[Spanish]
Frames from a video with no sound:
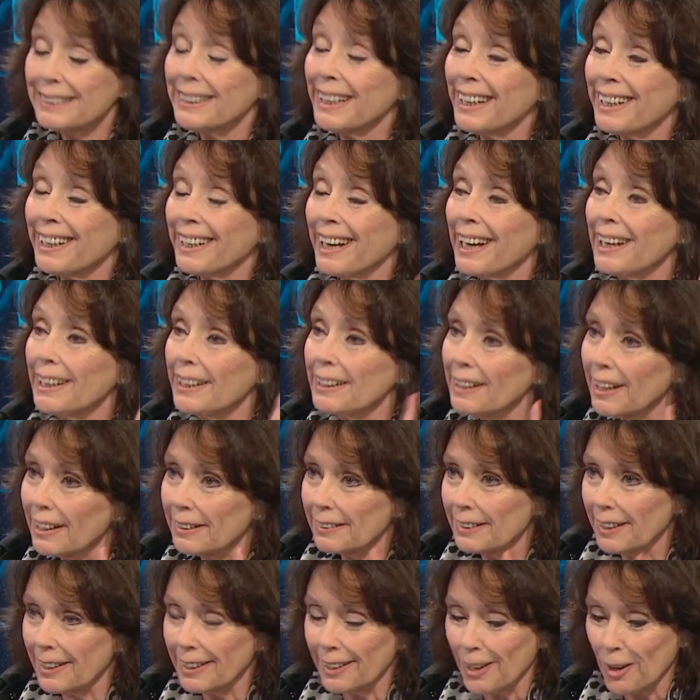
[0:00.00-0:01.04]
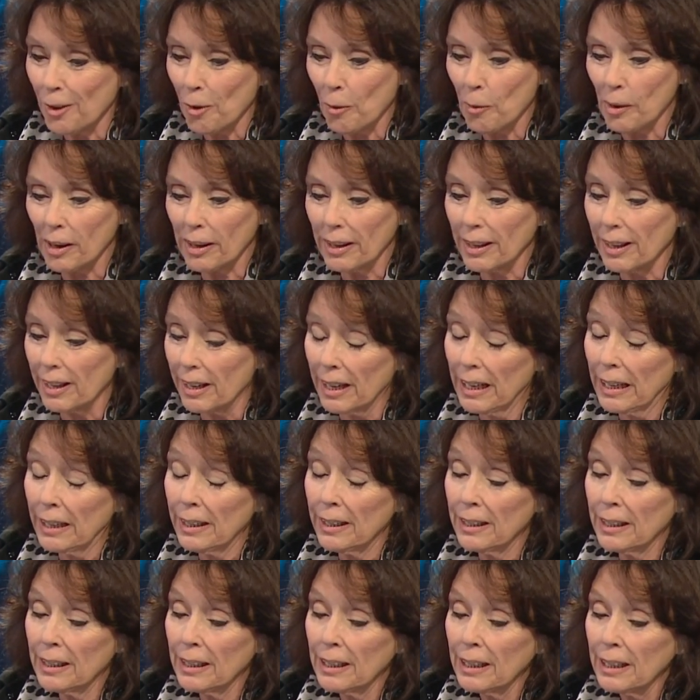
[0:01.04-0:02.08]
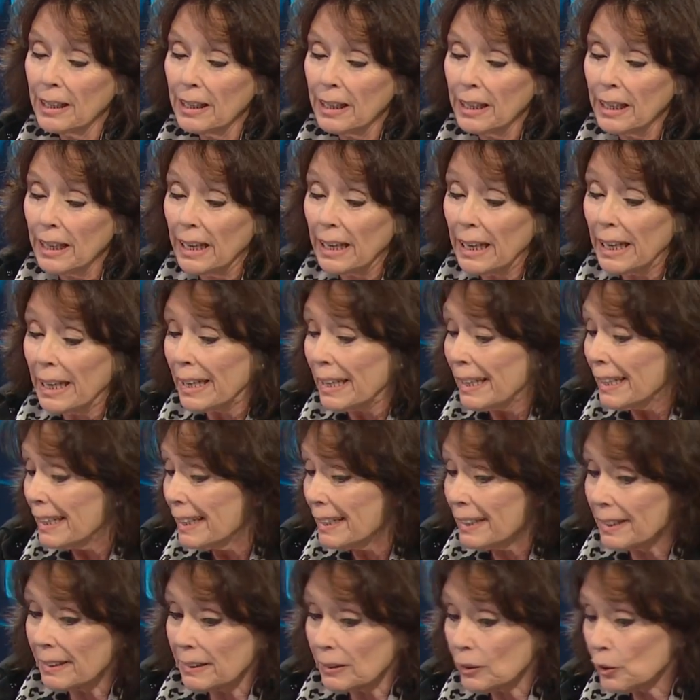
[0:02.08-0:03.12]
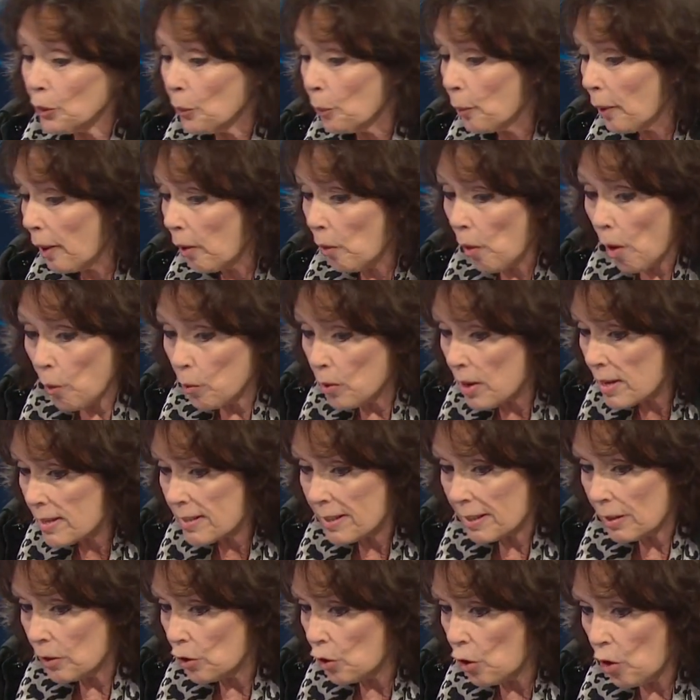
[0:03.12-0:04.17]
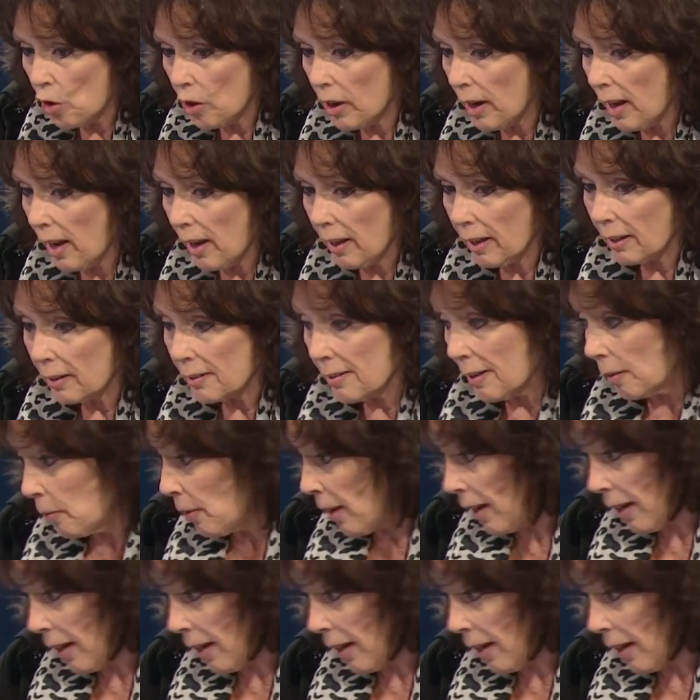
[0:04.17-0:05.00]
las escalinatas de Ascuénaga. Y en eso veo a una señora que se